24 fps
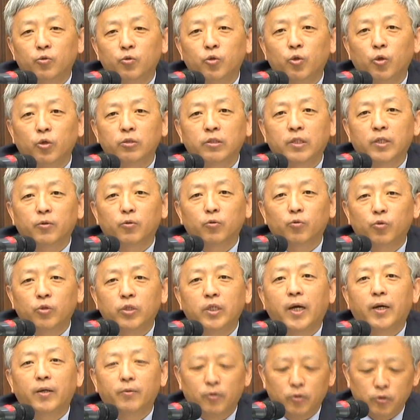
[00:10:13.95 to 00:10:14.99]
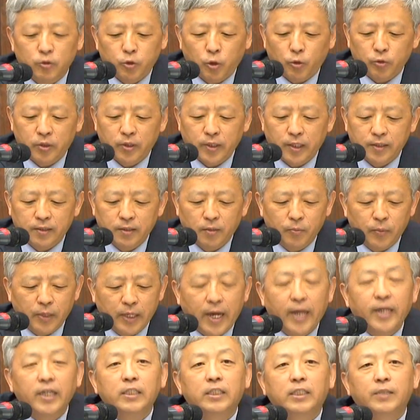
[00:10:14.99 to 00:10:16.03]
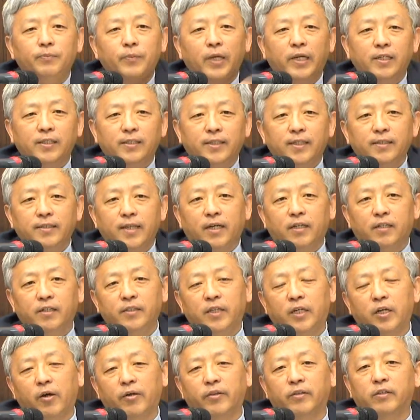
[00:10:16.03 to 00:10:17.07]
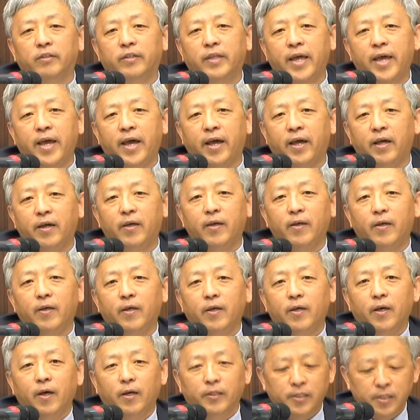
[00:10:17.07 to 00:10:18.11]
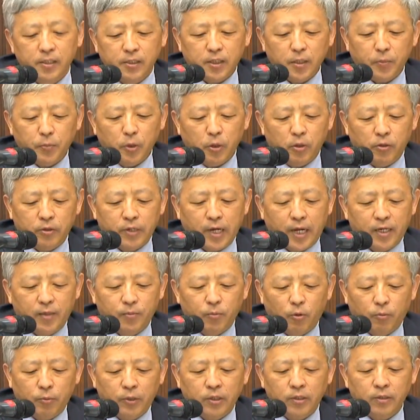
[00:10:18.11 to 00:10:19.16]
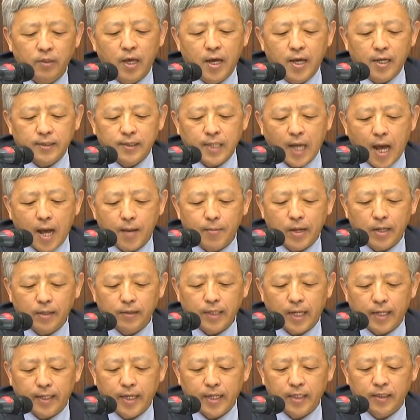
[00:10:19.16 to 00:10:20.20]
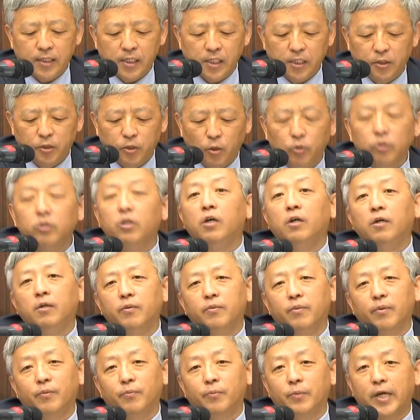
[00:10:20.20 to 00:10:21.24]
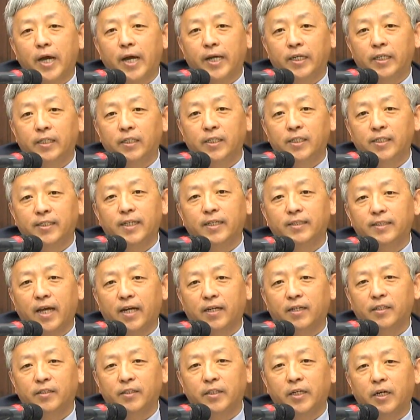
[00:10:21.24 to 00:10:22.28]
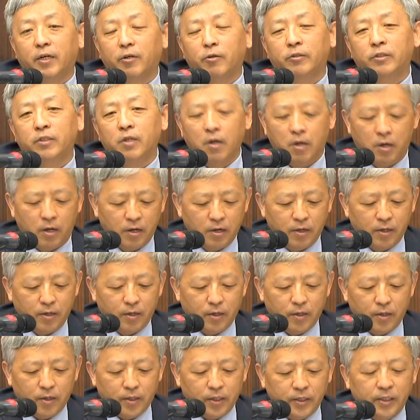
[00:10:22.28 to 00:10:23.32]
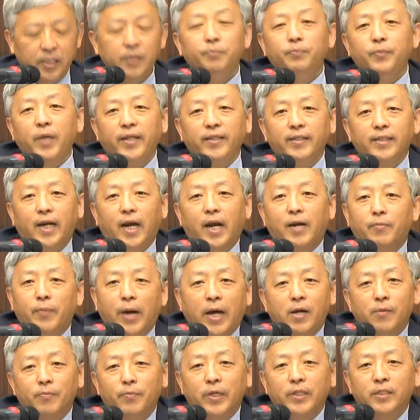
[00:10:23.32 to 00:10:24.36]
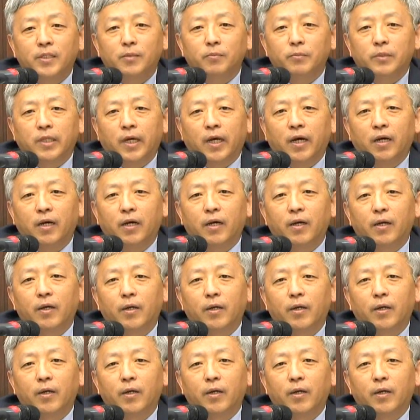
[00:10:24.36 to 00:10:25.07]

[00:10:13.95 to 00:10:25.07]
주로 이제 우리가 속칭해서 민간인 집단 희생 사건이라고 했는데 진섬이 예원하는 보면은 사망, 상해, 실종 등 민간인 희생 사건이라고 해서 집단이라는 말을 뺐습니다.